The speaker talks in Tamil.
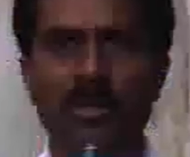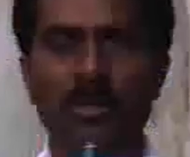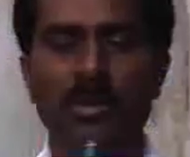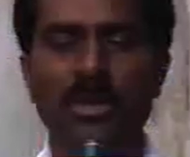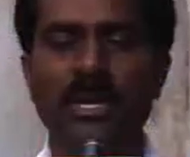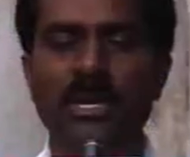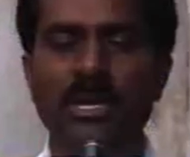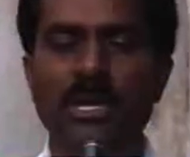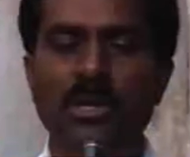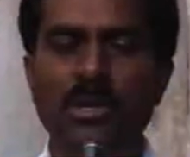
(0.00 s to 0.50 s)

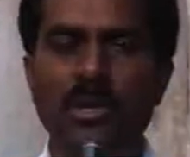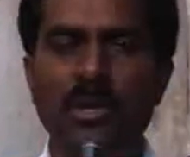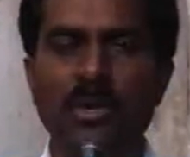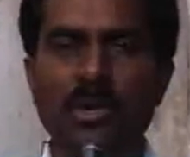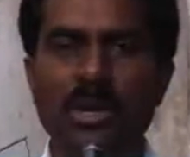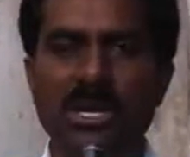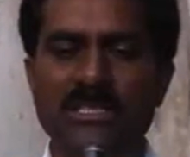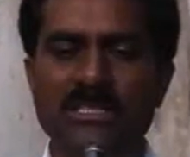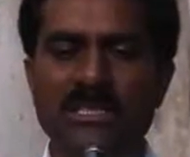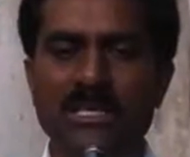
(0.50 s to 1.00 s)
பொய்யநல்லூர்
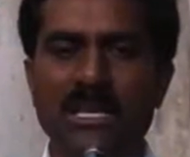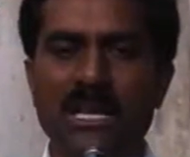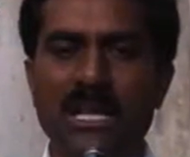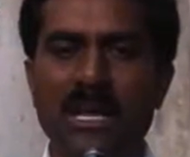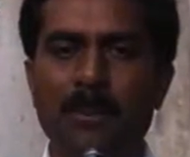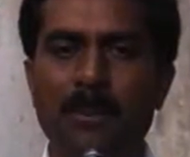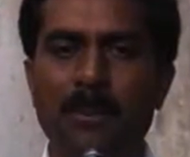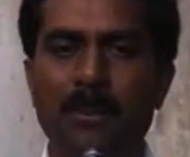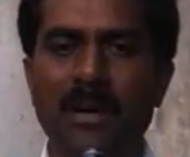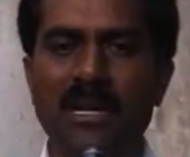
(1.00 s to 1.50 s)

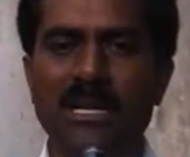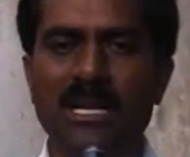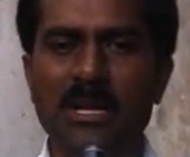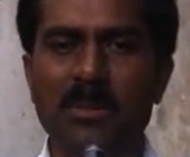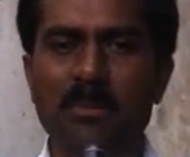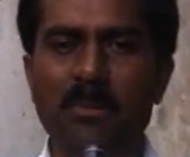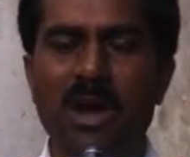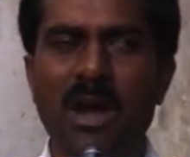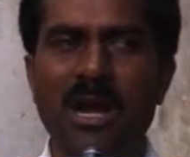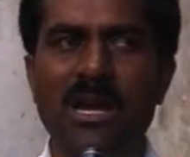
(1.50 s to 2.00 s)
ஊராட்சியில
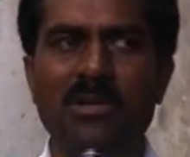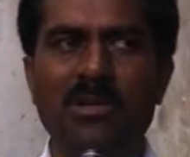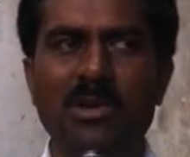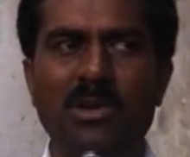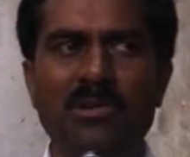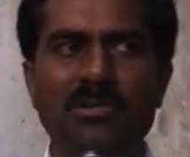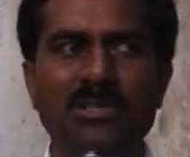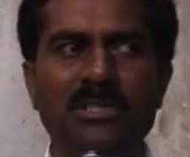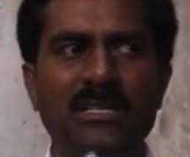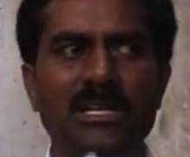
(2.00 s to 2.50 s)
பள்ளி
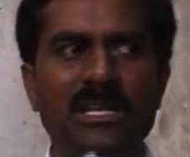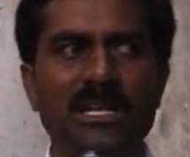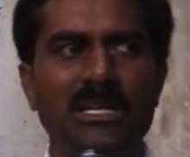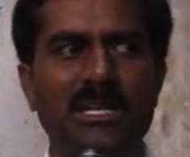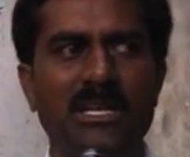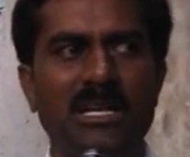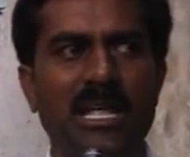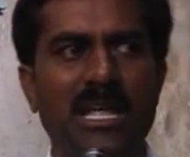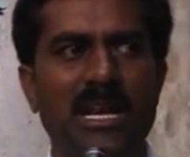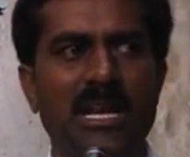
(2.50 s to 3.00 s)
மாணவர்கள் வந்து
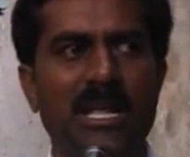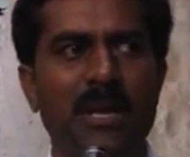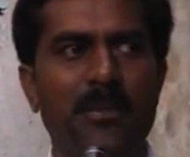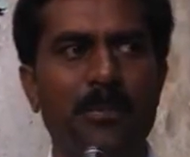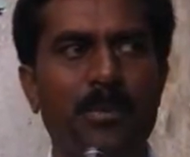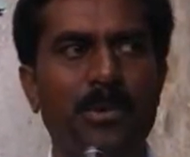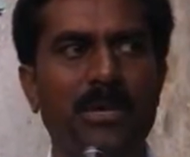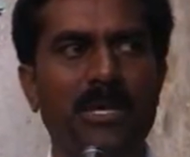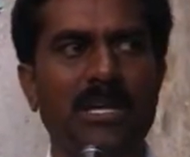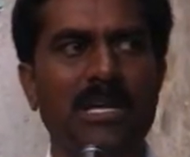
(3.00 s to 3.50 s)
இன்னைக்கு நேரடியாக
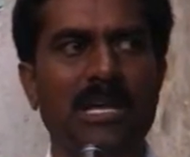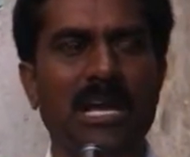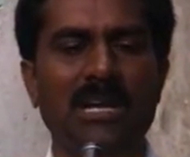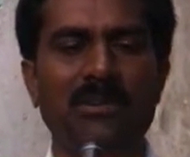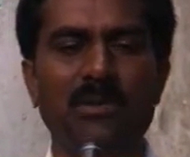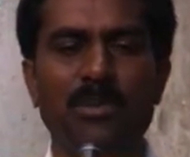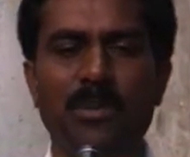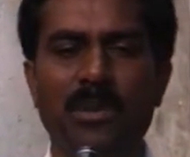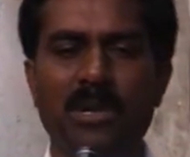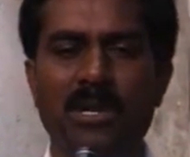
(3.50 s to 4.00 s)
போய்
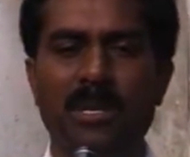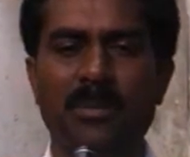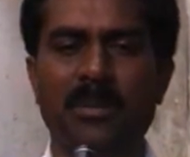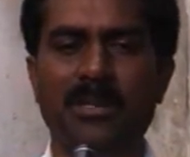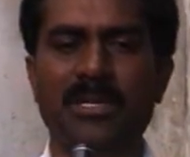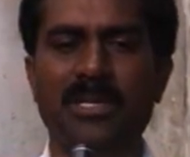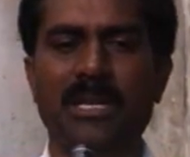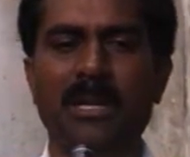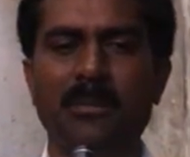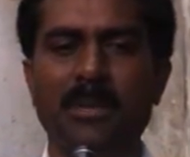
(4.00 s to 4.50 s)
கல்வி பெறுவதில்
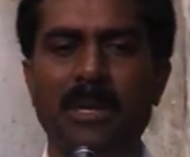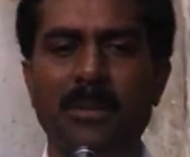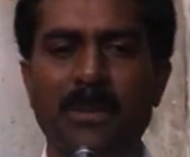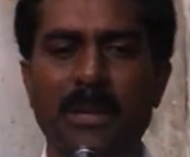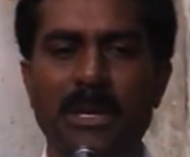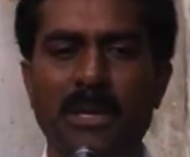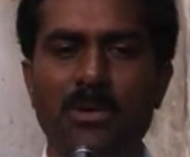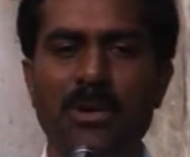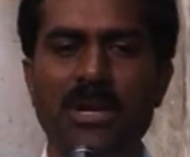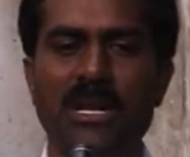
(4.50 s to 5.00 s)
பாத்தீங்கன்னா
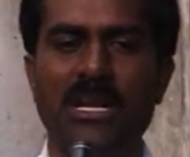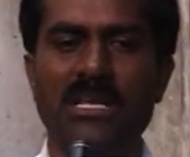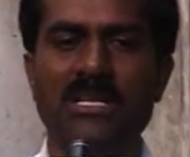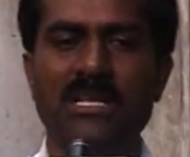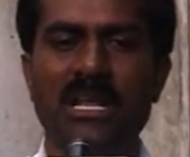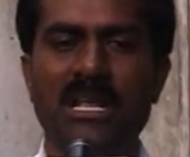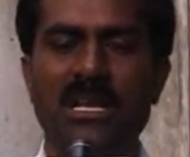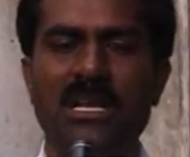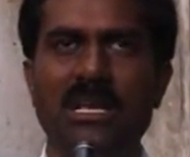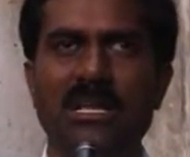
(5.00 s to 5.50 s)
மிகப்பெரிய ஒரு
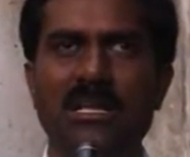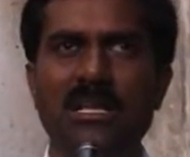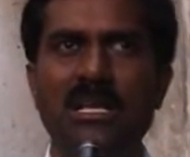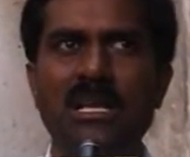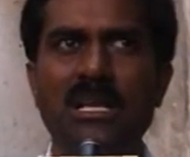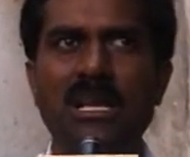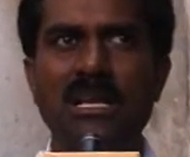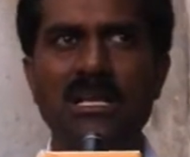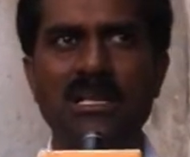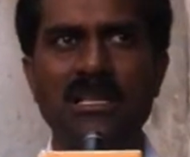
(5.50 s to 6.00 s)
இடைஞ்சலா இருக்கிறது
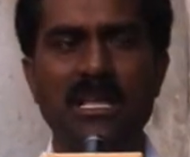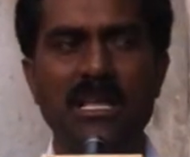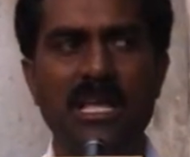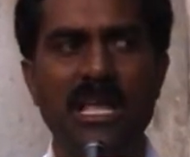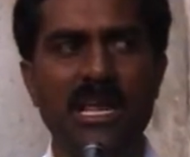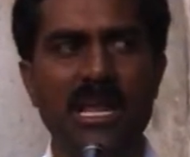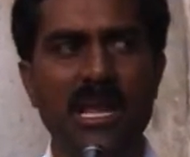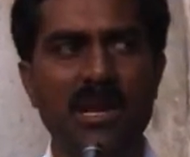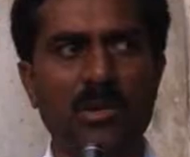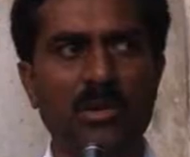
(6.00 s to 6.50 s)
இந்த
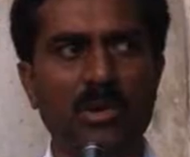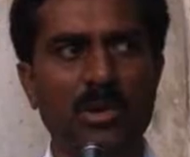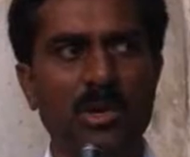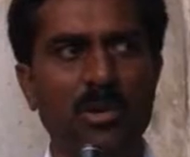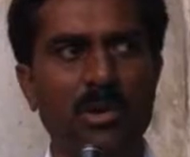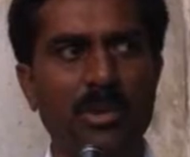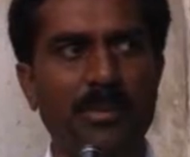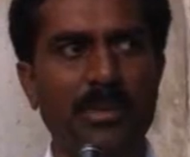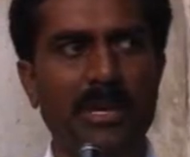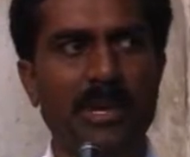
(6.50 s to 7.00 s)
ஏரியாவில் உள்ள
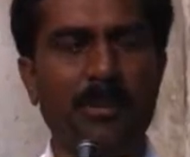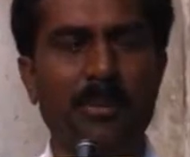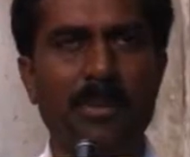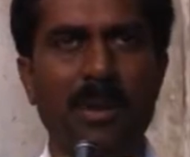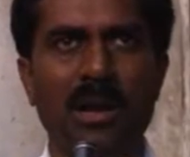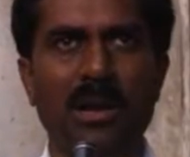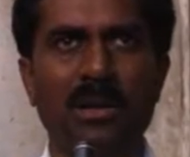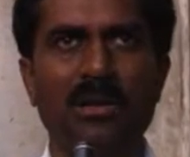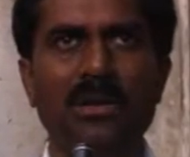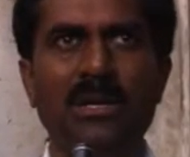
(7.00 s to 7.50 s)
ஒரு பெரிய
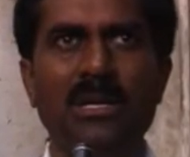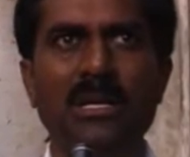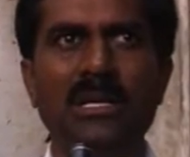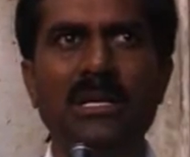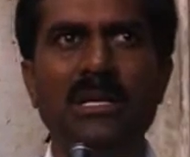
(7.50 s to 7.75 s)
பாலம்